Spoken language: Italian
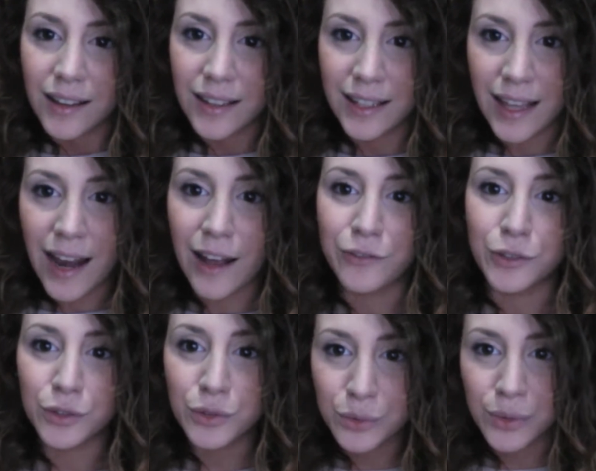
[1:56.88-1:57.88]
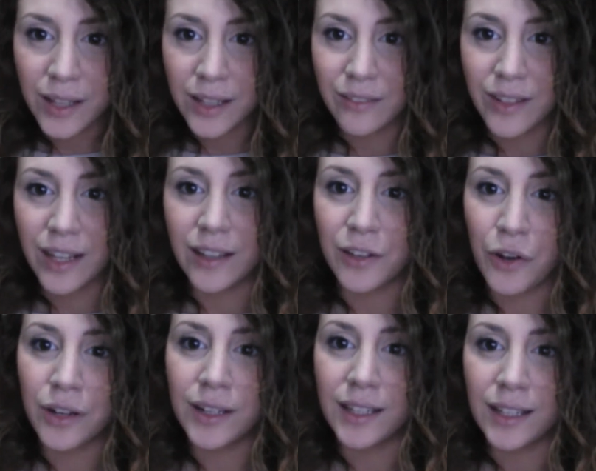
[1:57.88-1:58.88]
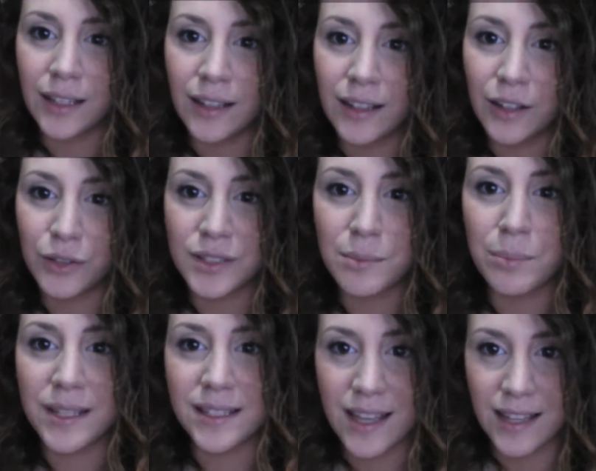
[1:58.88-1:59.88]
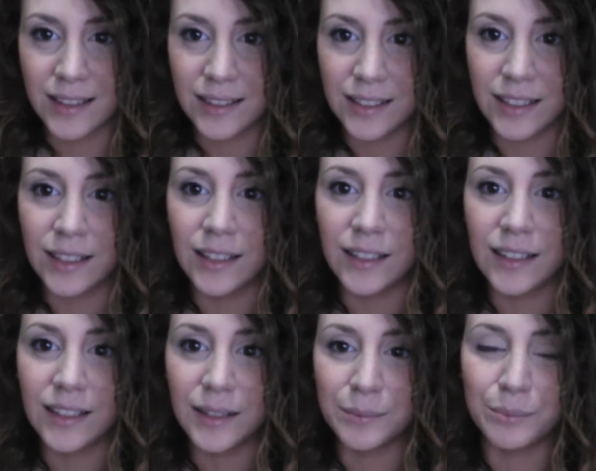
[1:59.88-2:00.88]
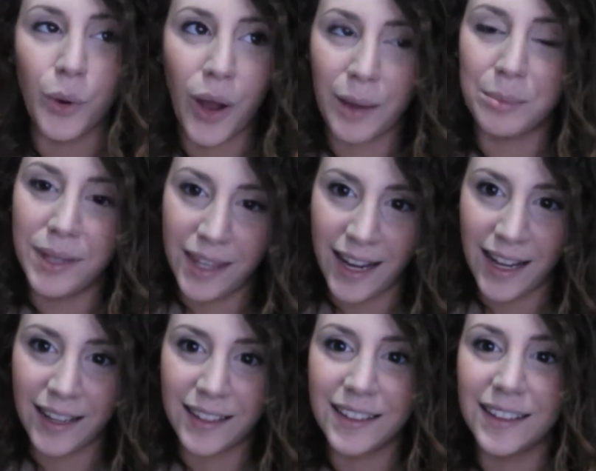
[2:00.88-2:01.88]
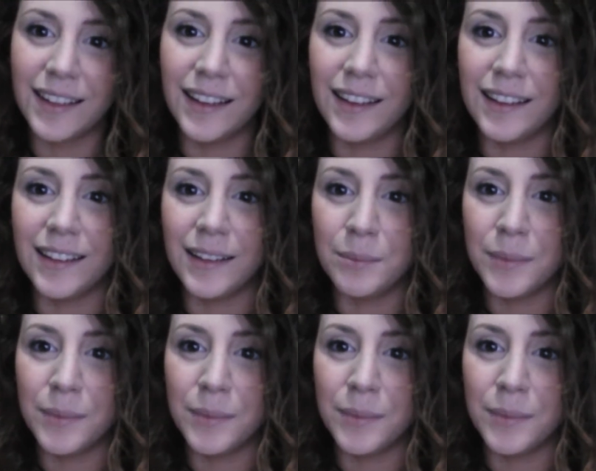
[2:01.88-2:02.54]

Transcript: chi ha la fortuna di avere dei nonni così presenti può capire il